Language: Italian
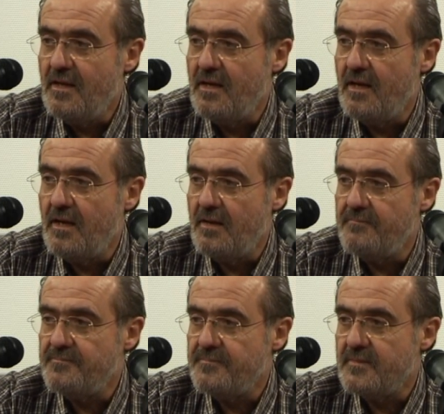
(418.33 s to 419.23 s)
eh,
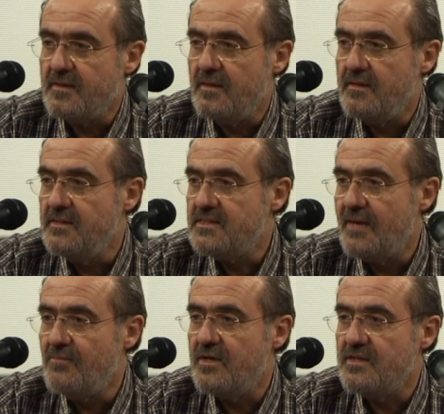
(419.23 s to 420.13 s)

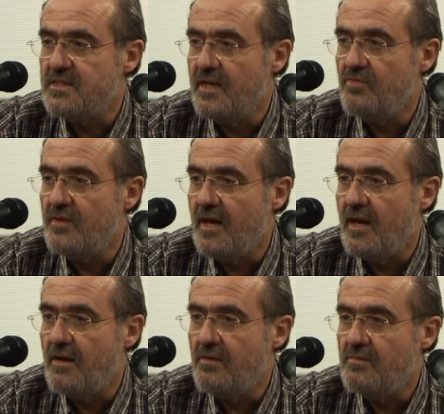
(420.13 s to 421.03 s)
diciamo che c'è
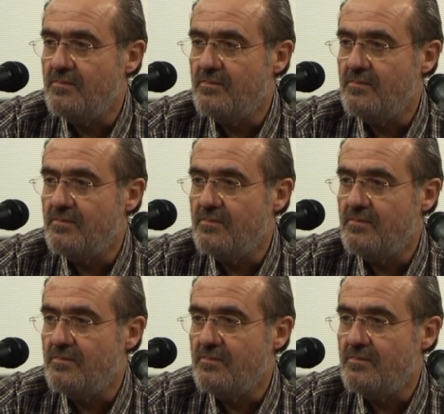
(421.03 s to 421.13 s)
una